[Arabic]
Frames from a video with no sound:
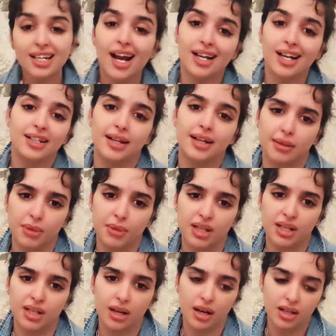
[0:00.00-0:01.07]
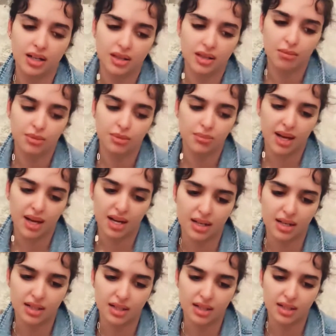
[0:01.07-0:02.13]
ترى حتى انا اذا رحت نمت ما
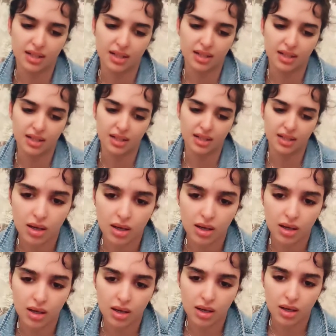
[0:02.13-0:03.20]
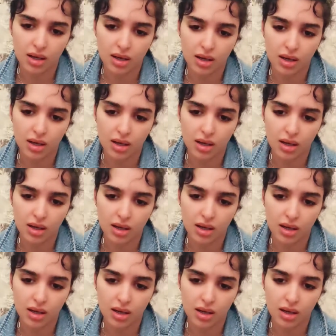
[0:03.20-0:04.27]
عندي سالفه بس
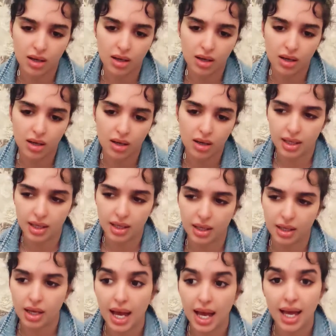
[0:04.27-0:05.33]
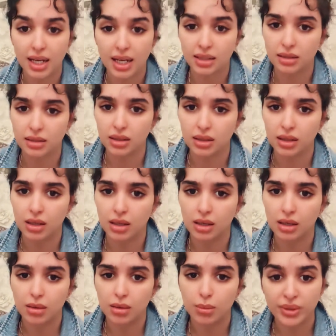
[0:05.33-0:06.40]
والله ضيقه خلاص
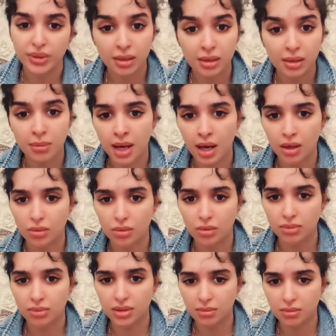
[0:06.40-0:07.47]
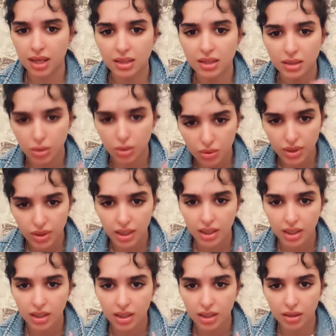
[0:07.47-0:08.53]
بضل معاكم بس ما
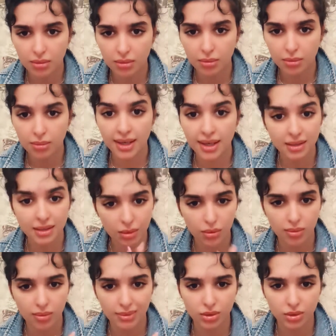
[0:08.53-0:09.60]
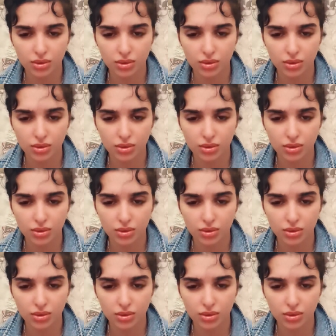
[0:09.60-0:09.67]
اسوي ما اسوي